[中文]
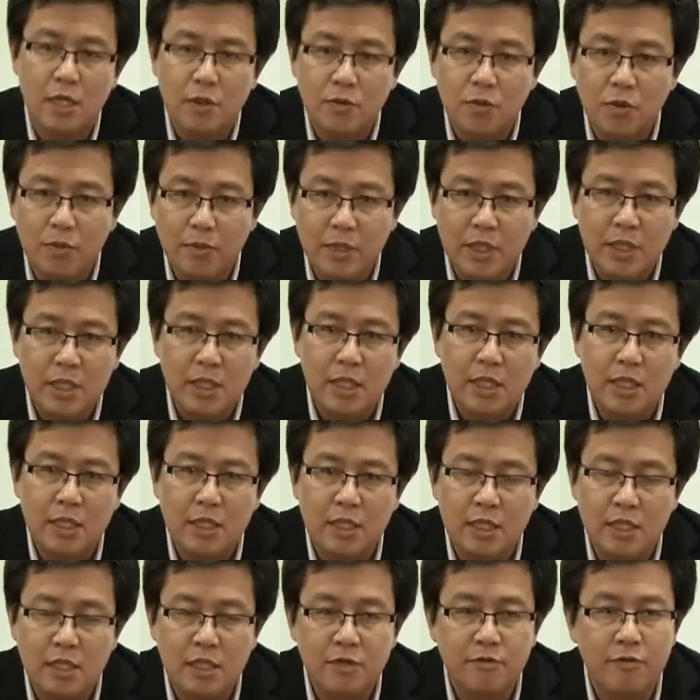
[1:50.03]
我们的
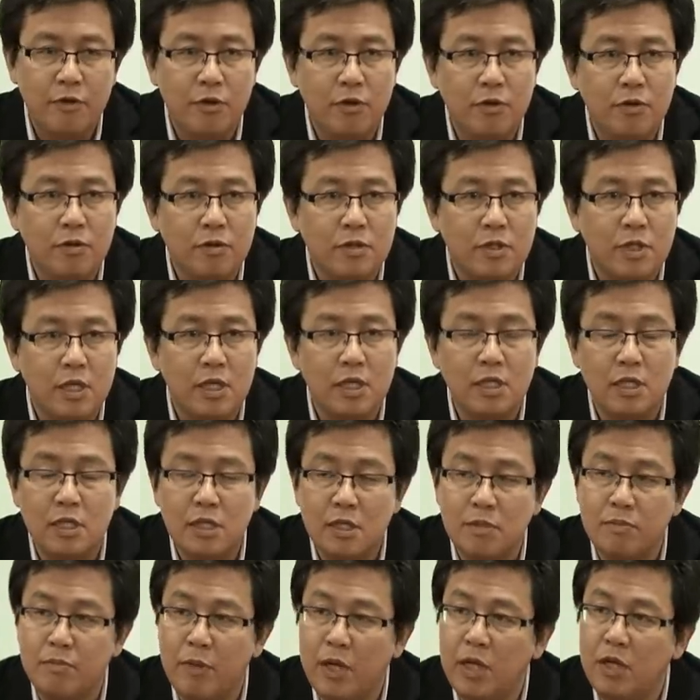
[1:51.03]
是否真的
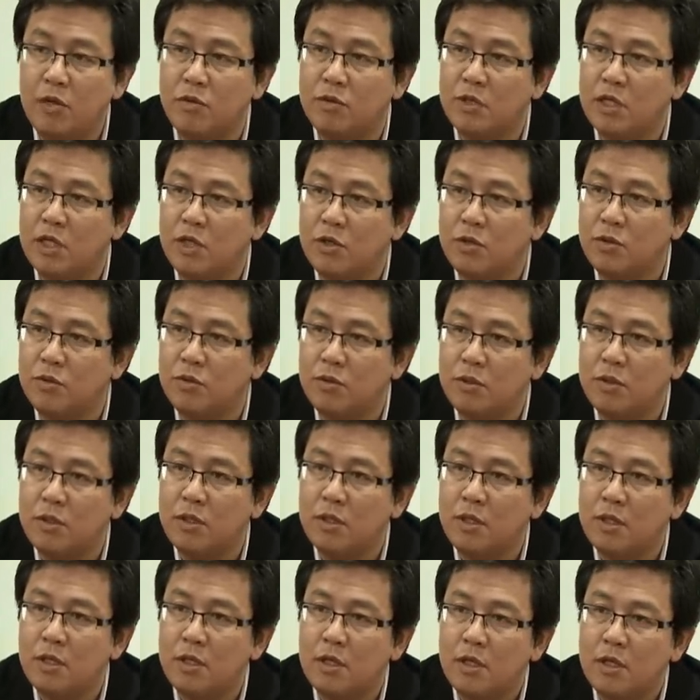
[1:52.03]
是没有能够
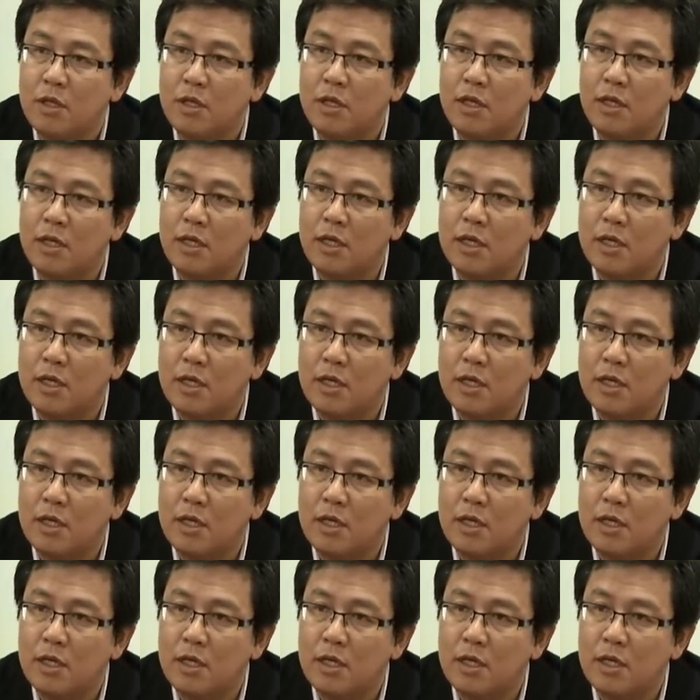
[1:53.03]
呃